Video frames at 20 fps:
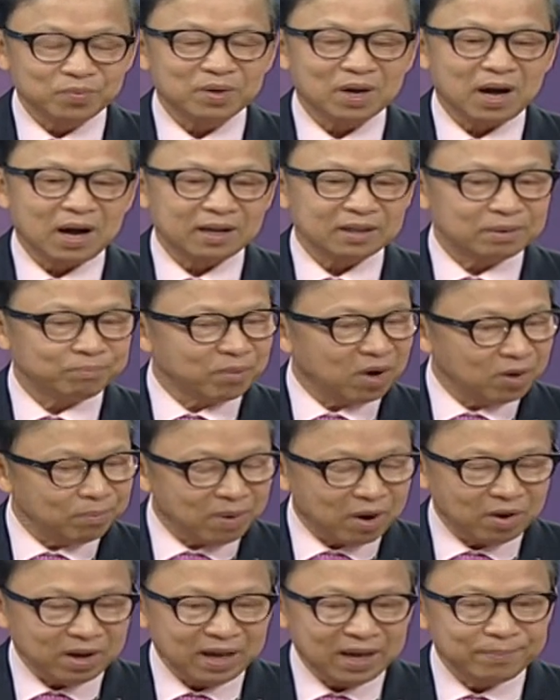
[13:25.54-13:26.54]
rồi, bởi
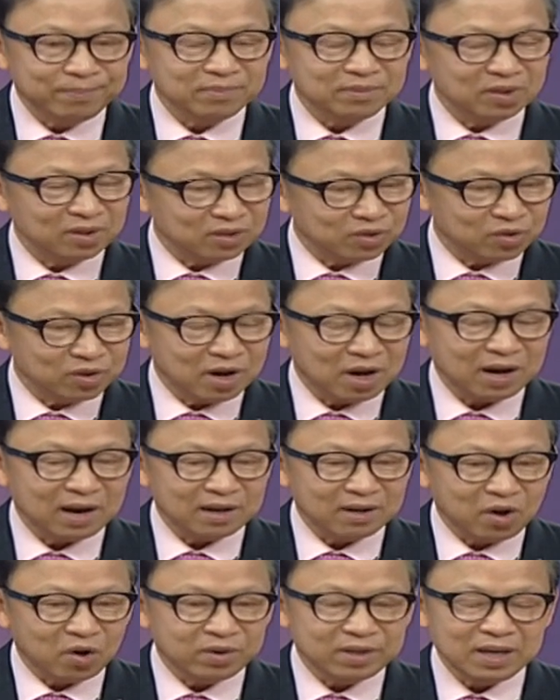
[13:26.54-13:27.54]
bảo hiểm tôi nói
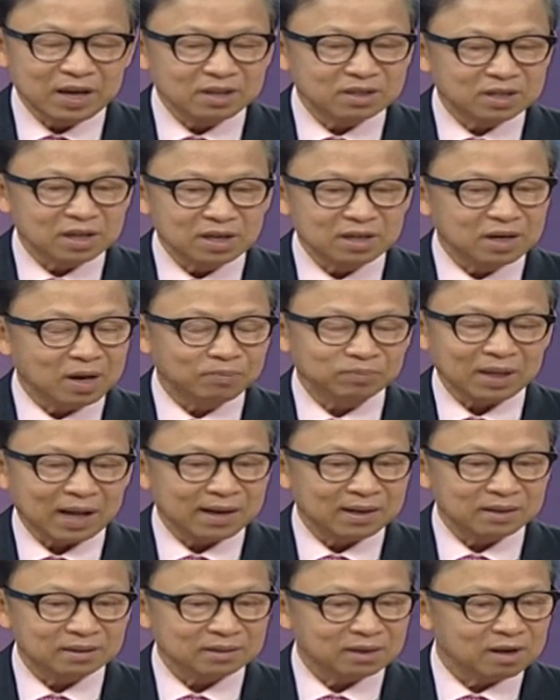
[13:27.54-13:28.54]
là đối dân sự không
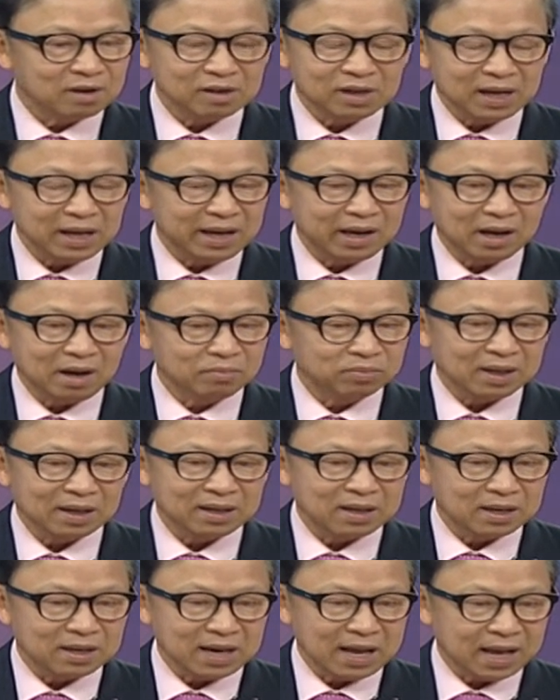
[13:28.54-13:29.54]
thành có clear, không
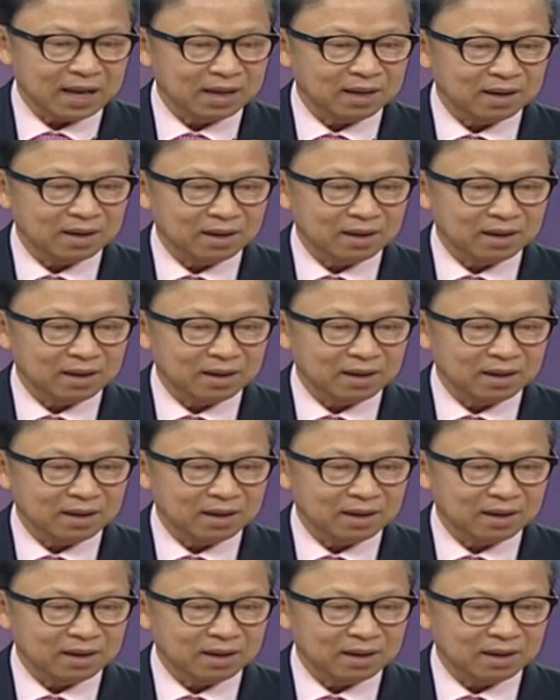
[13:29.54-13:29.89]
thành vấn đề.